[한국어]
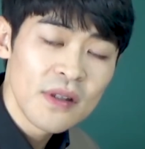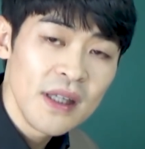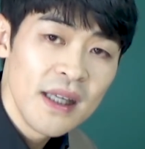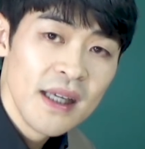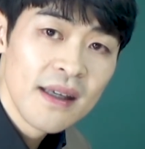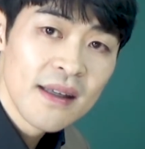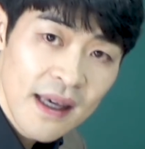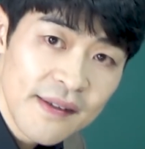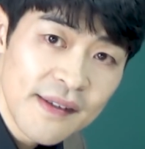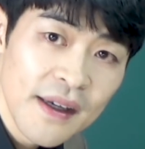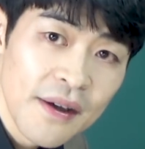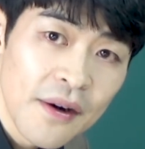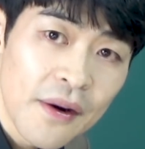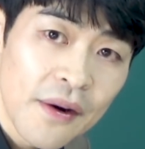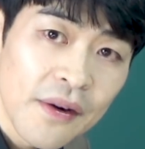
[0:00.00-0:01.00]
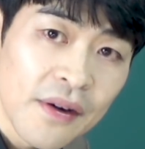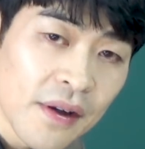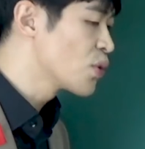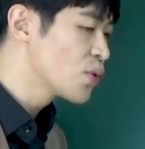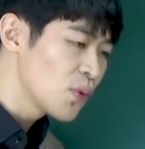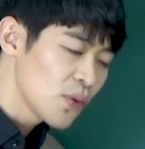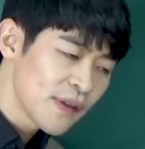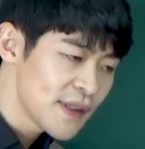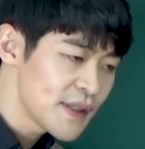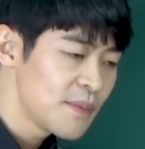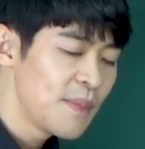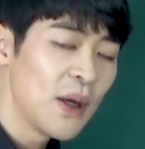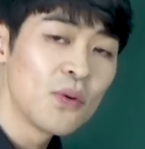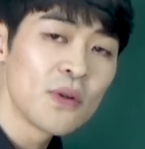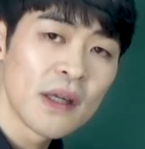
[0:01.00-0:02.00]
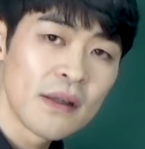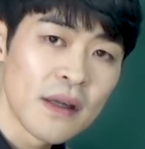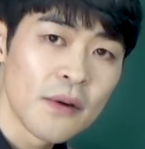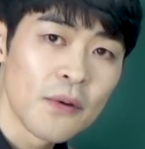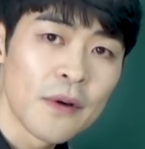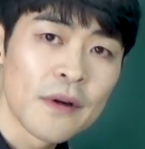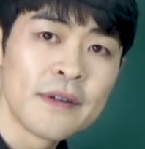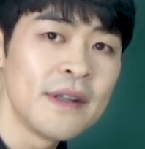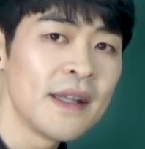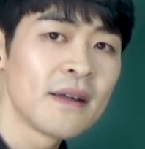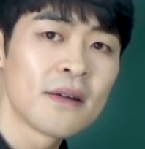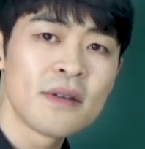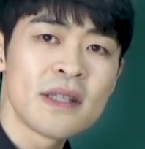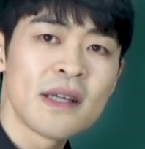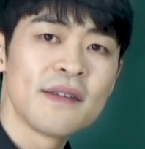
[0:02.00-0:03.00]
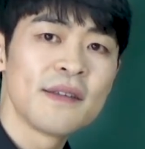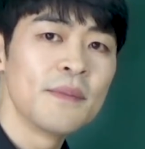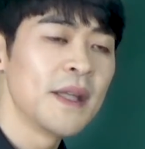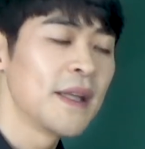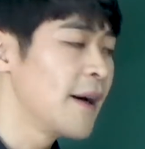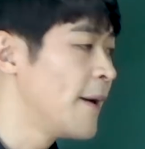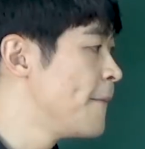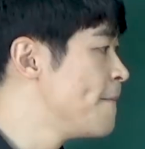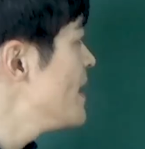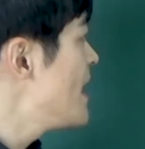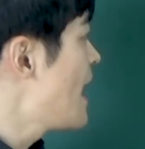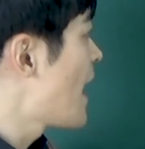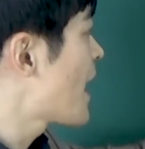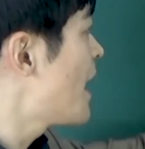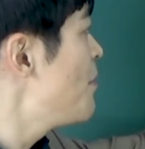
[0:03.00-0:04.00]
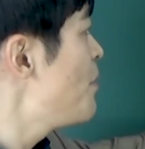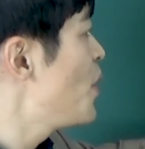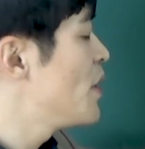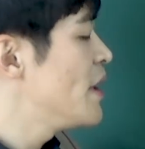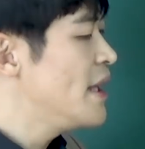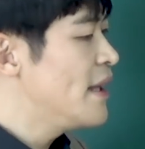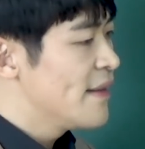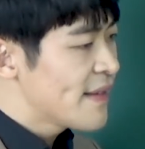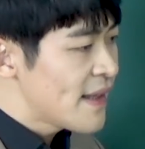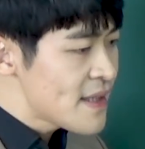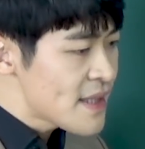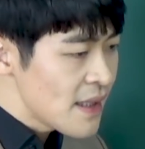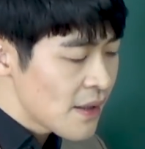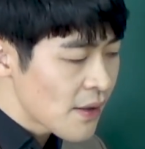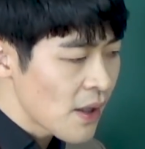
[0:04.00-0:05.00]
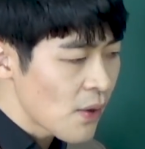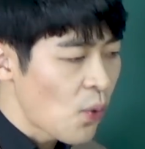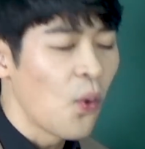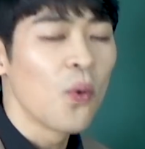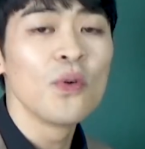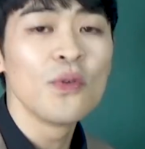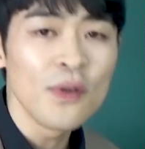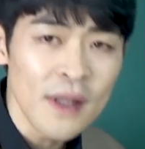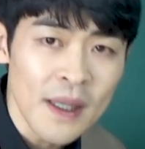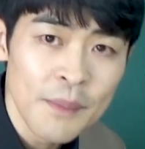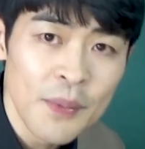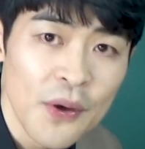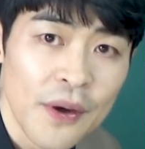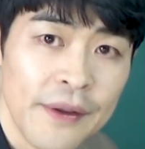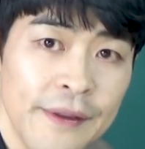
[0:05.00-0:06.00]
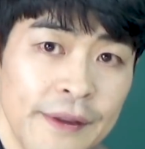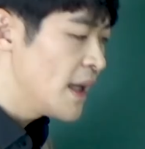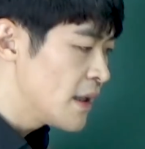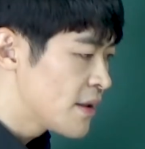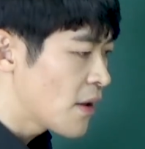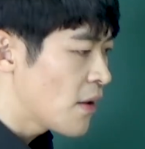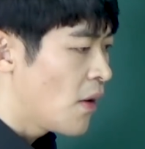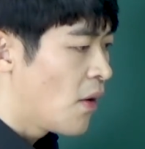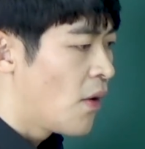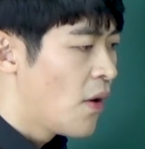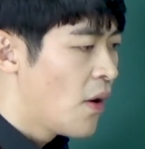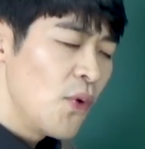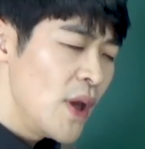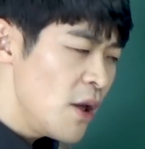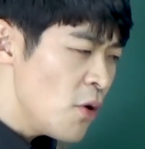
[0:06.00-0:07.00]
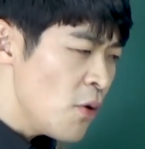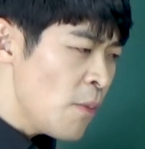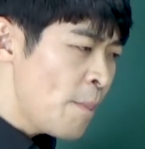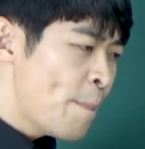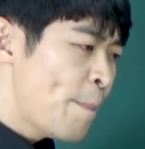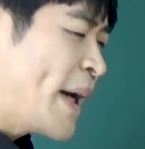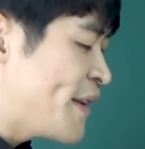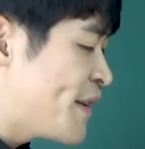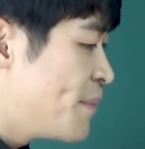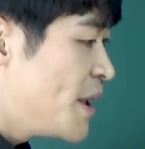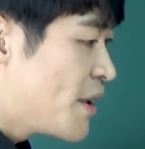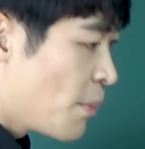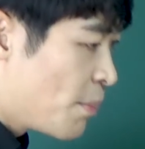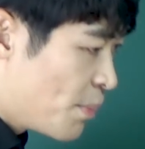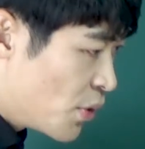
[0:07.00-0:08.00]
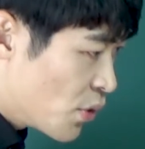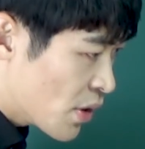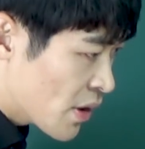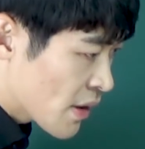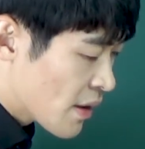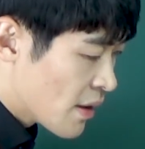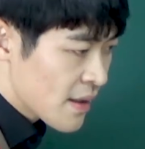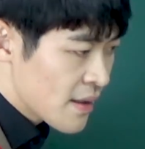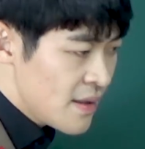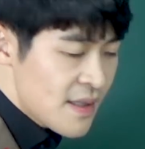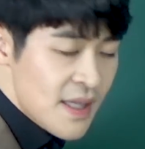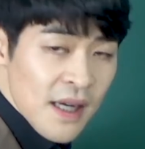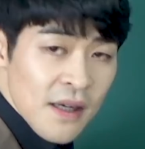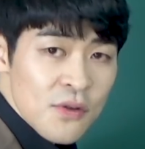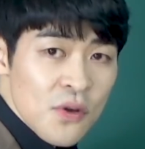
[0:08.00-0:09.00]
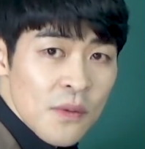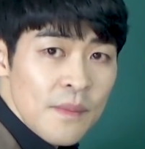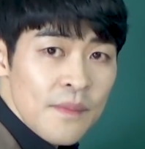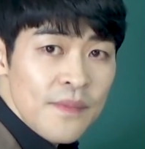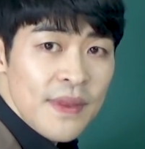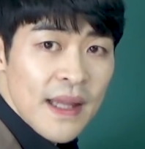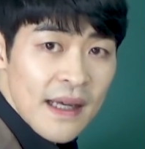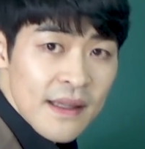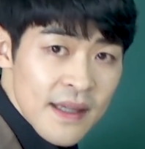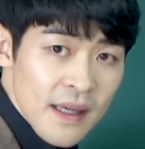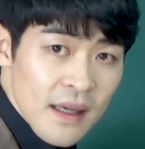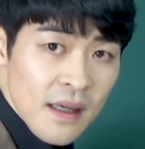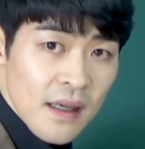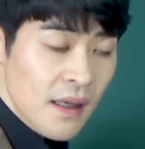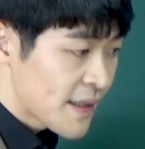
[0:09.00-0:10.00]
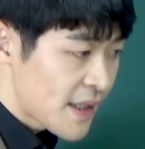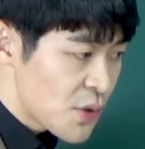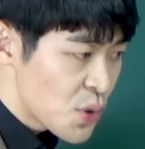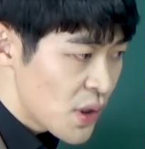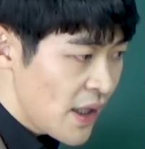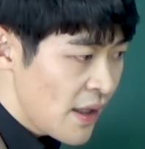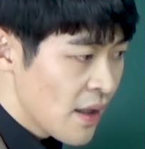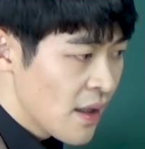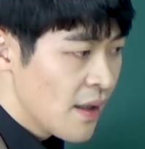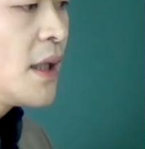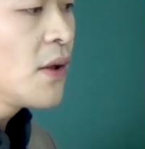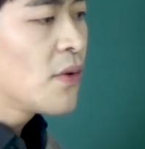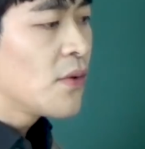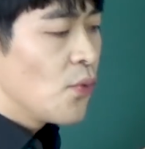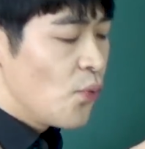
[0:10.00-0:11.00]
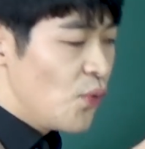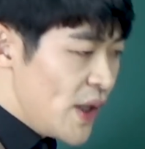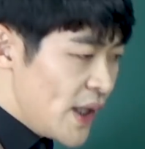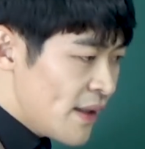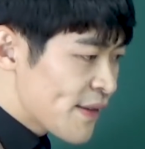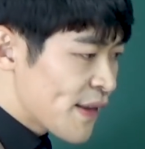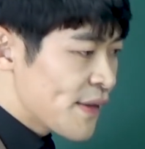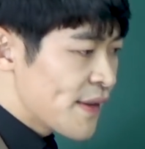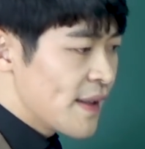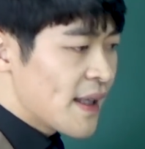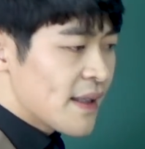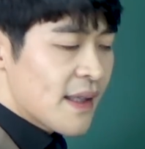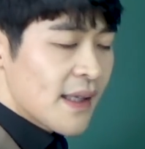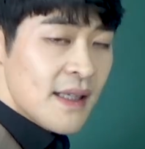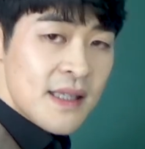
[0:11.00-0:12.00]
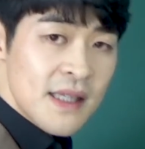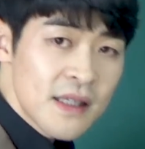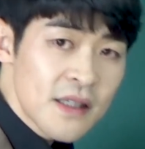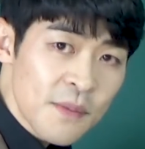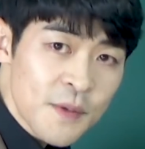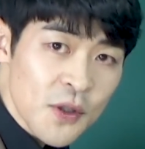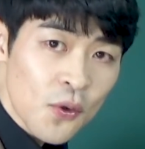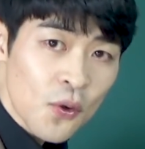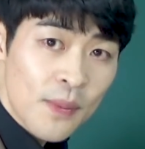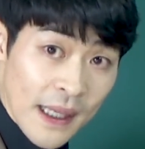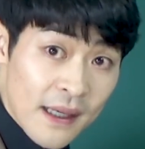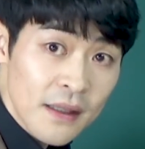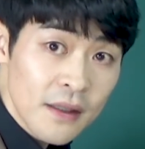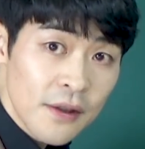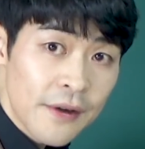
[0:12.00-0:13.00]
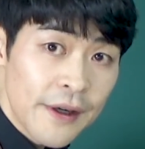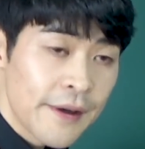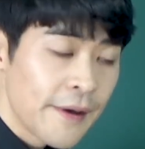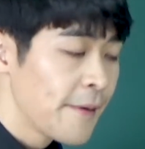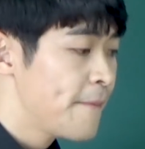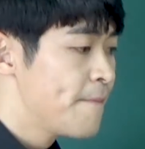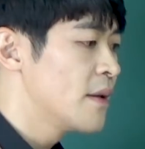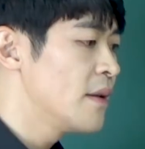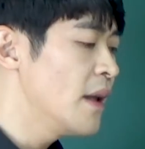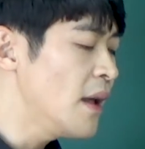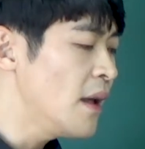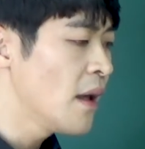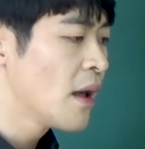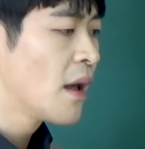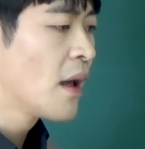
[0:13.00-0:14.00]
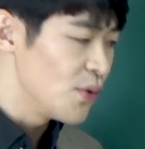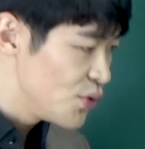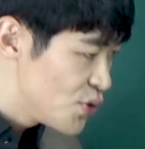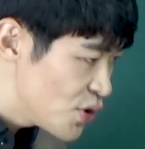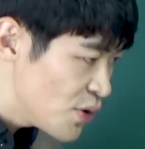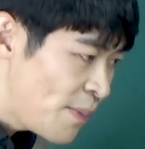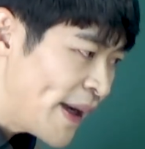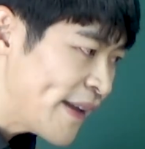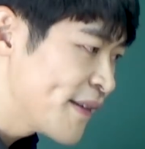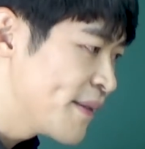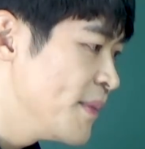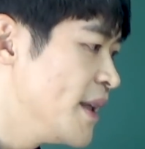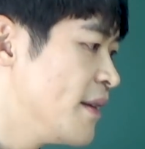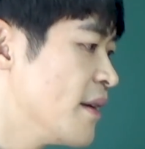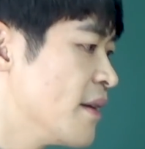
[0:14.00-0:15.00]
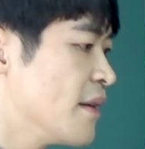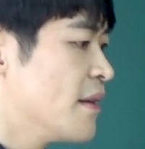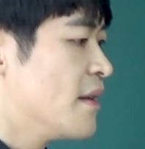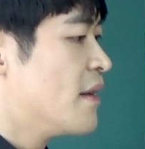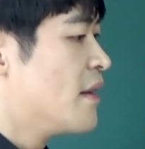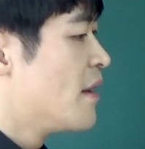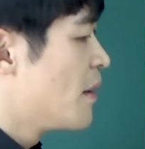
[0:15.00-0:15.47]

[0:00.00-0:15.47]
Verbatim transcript: 분들이 계세요 저도 사실 배울 때 그랬고요 근데 그렇지 않습니다 이 약한 표현이 살짝 이렇게 공손한 표현 예를 들어 Will you pass me the book? 그 책 좀 나한테 갖다 줄래? 이건 will을 썼으니까 되게 직접적으로 말하는 거예요 근데 Would you pass me the